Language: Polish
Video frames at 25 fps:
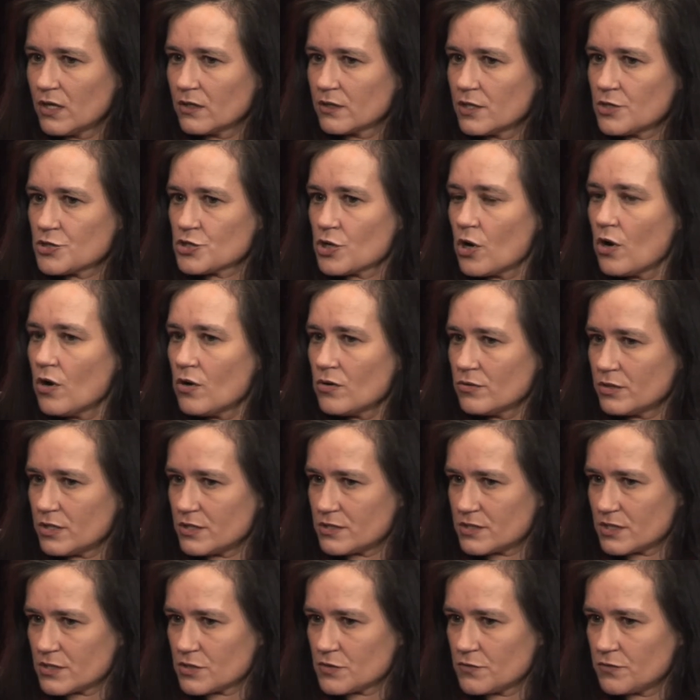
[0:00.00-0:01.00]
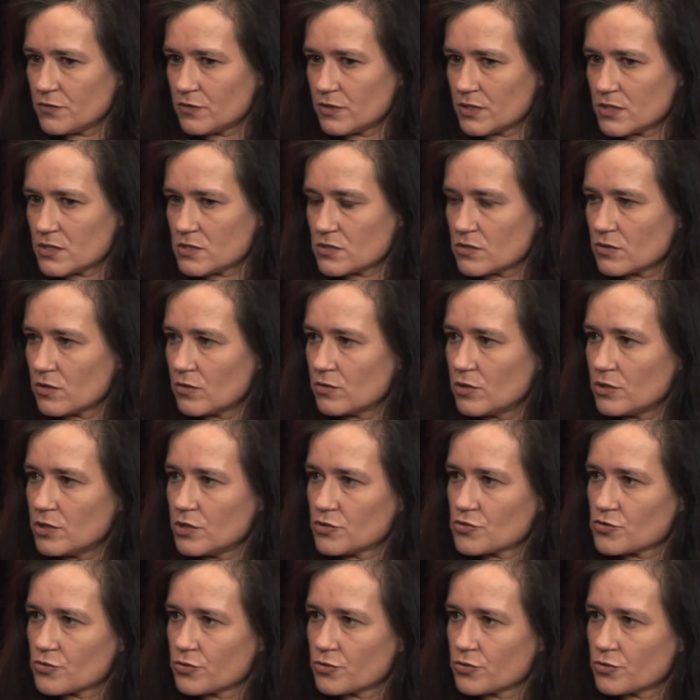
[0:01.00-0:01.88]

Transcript: Też oni ze swojej strony nie